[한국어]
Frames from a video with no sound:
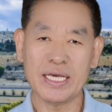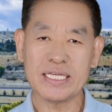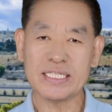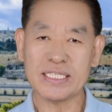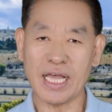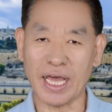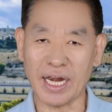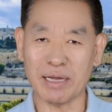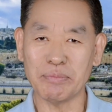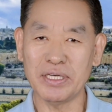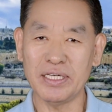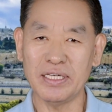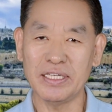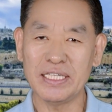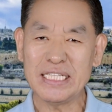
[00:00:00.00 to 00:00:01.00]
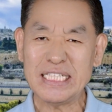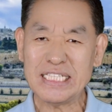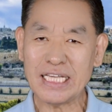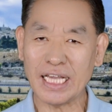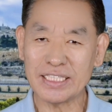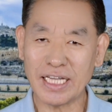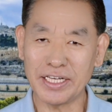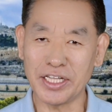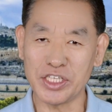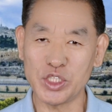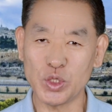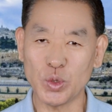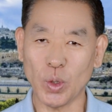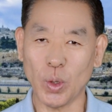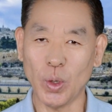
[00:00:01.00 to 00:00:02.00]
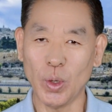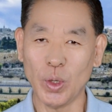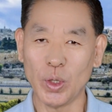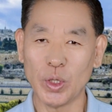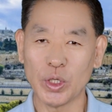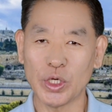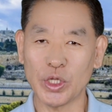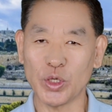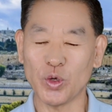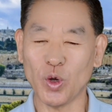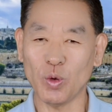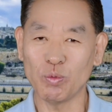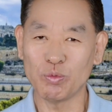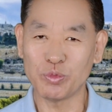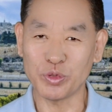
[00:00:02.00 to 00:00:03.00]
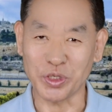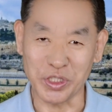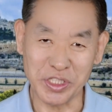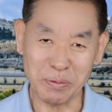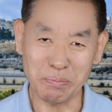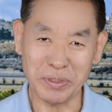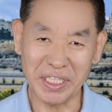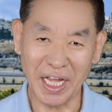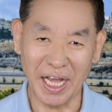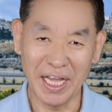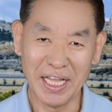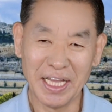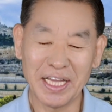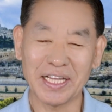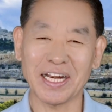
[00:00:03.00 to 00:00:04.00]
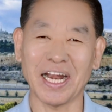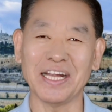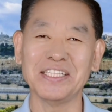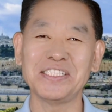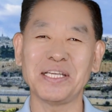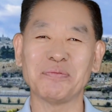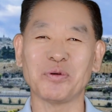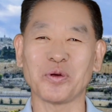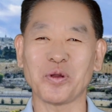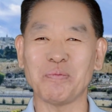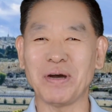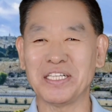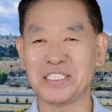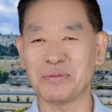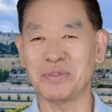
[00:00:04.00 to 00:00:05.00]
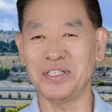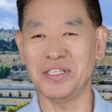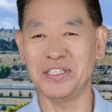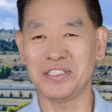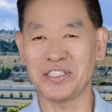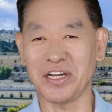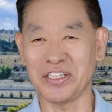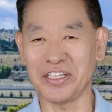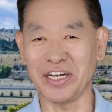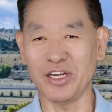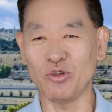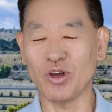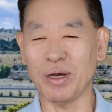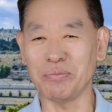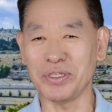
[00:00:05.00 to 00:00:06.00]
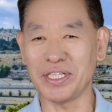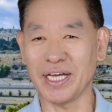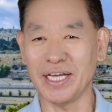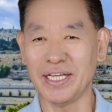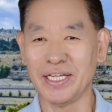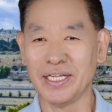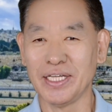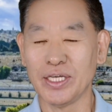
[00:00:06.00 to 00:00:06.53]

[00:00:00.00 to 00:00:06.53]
사람을 찾아내시고 그리고 부르십니다 라는 제목으로 말씀을 전해드리려고 합니다.